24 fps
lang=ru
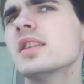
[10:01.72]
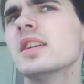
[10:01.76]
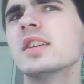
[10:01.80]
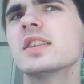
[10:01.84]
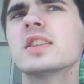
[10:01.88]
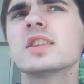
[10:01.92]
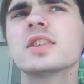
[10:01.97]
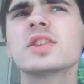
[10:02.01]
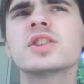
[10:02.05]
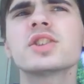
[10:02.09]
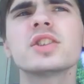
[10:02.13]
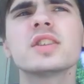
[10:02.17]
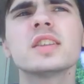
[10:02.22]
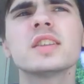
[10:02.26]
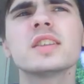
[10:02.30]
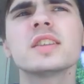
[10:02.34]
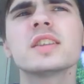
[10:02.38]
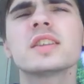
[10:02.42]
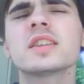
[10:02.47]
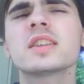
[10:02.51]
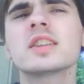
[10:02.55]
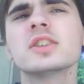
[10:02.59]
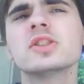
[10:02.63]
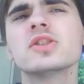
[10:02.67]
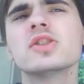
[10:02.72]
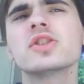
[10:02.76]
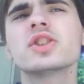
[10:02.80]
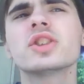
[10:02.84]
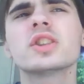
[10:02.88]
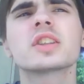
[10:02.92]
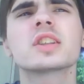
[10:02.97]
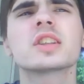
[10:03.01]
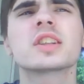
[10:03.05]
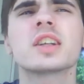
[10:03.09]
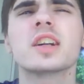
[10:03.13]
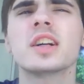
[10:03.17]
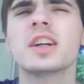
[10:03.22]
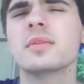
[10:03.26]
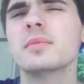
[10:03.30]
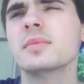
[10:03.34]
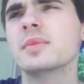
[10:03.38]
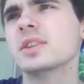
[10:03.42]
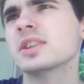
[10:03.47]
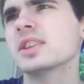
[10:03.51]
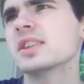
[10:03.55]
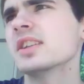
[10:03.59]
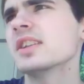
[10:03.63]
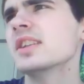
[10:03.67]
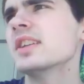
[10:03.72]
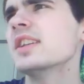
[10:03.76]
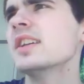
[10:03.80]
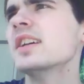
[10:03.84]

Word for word: Это же надо хорошая камера.